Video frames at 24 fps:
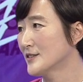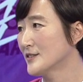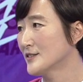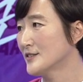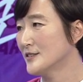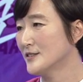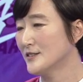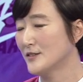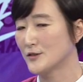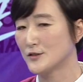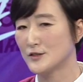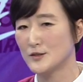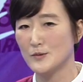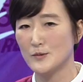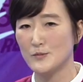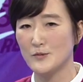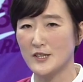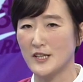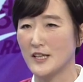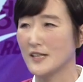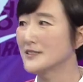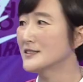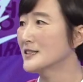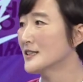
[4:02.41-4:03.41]
거는 어찌
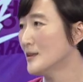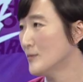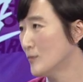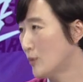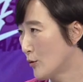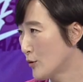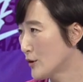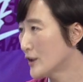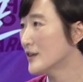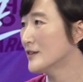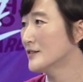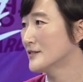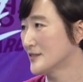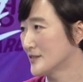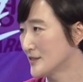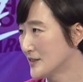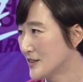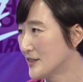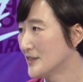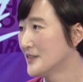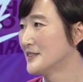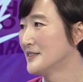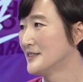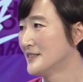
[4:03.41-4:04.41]
보면 굉장한 복이거든요.